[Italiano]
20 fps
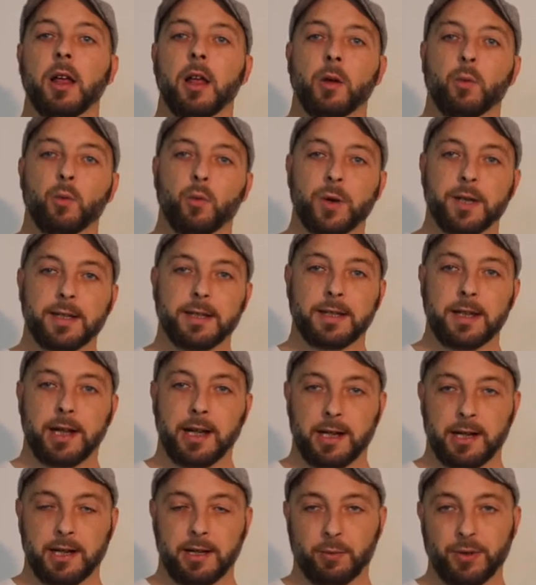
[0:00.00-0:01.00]

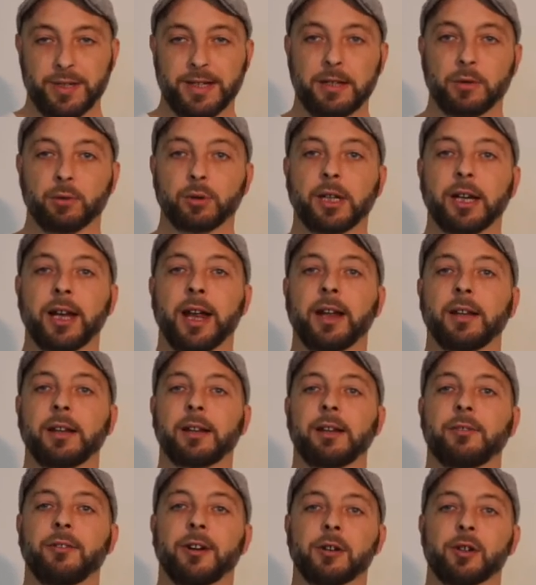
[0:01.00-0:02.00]
questa, questi
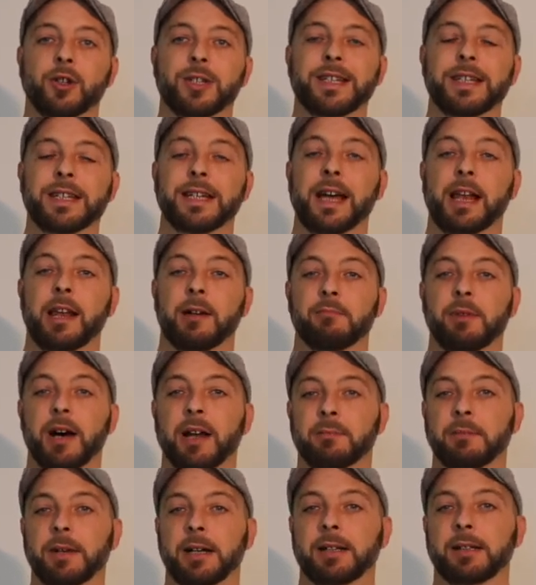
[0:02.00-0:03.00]
nutrienti fanno sì che la
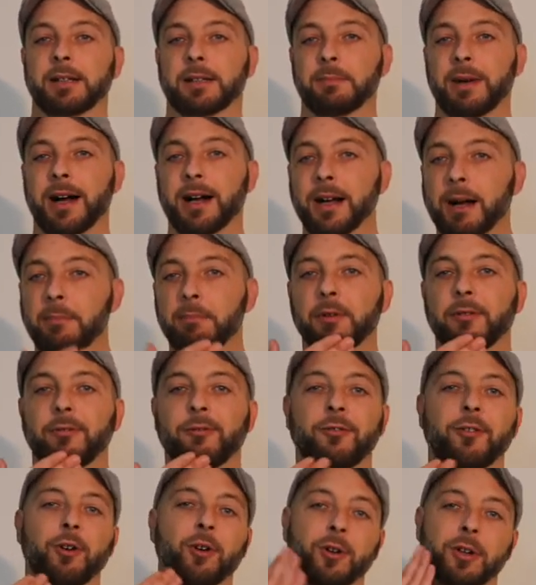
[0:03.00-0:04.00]
barba rimanga più
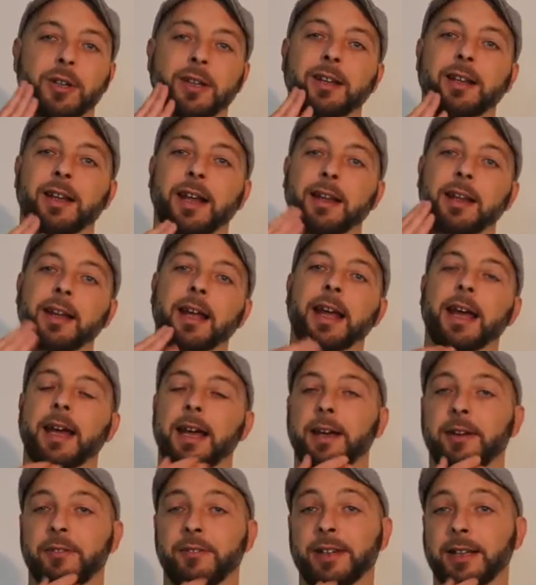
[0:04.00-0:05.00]
forte
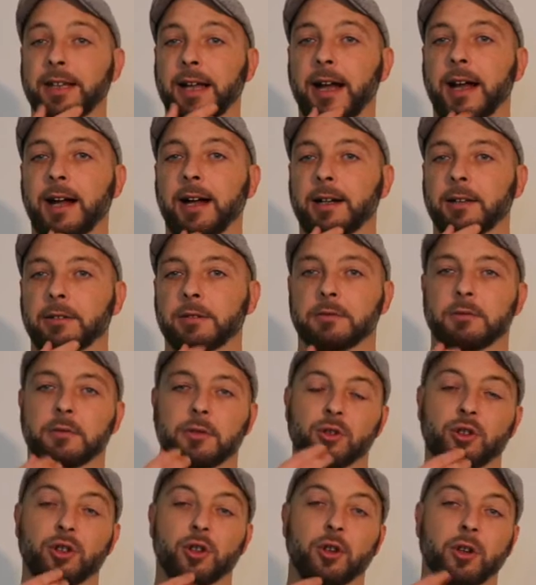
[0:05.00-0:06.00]
e evita
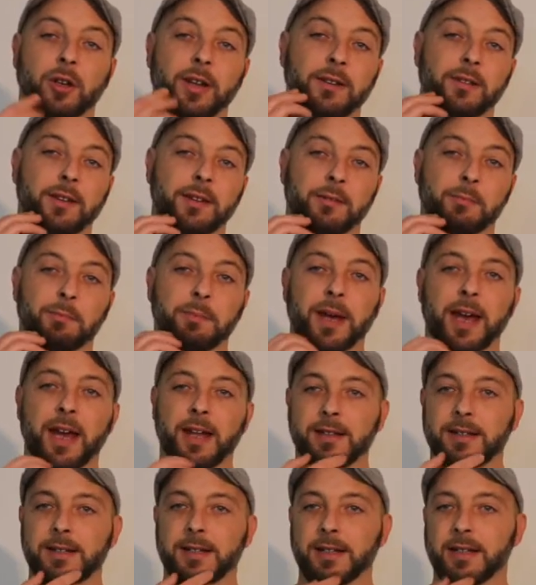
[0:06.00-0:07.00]
non solo che si
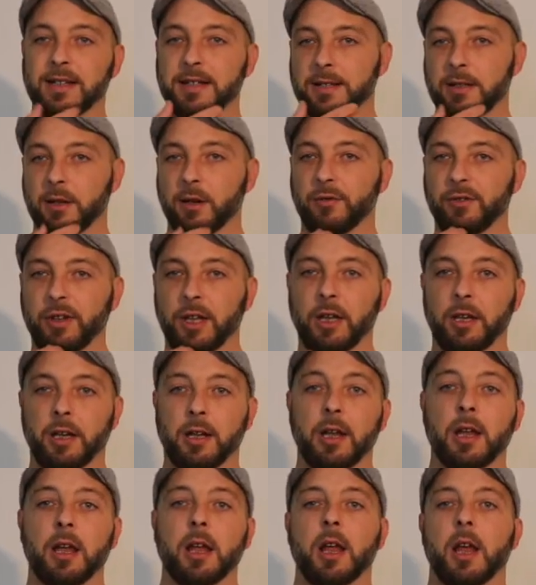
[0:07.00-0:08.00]
spezzi, che si rovini,
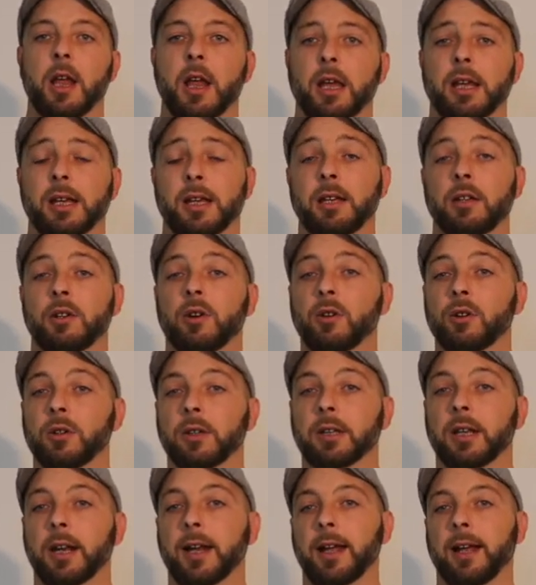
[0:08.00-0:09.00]

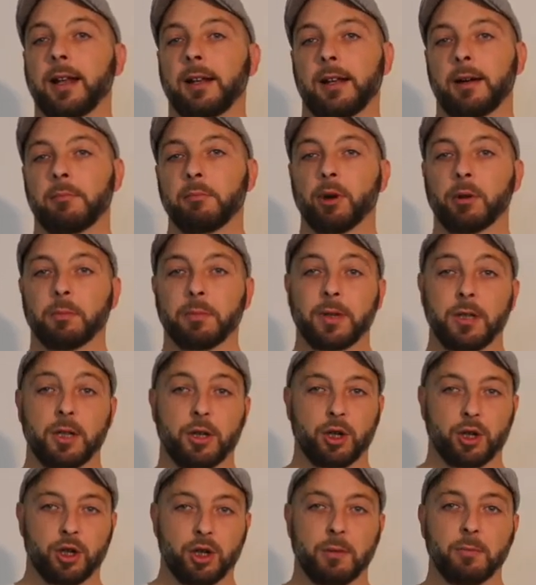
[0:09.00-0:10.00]
inoltre
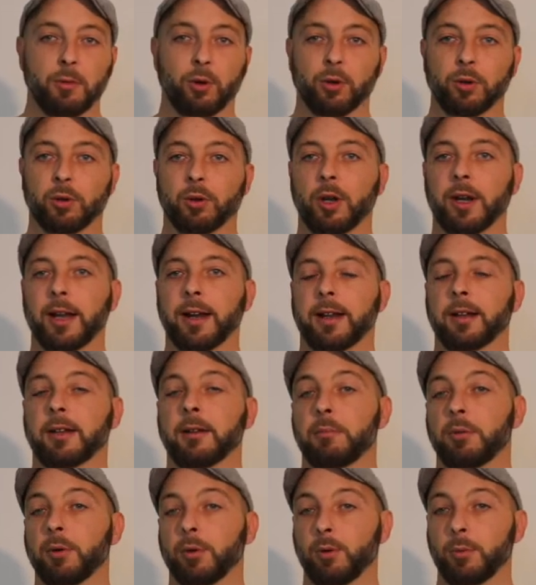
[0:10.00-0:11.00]
l'ammorbidisce molto e la rende
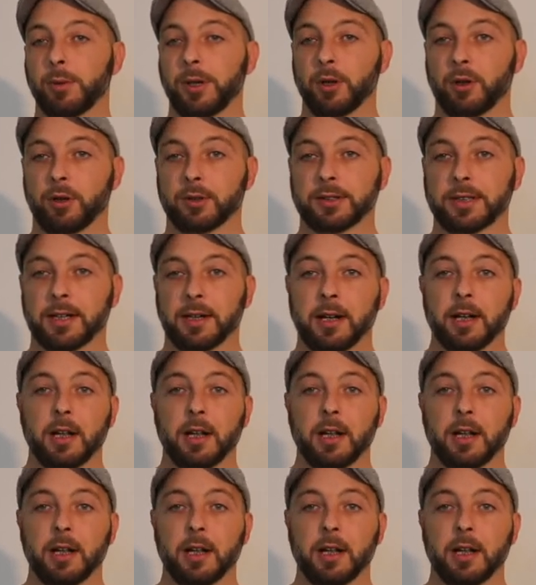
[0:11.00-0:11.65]
più luminosa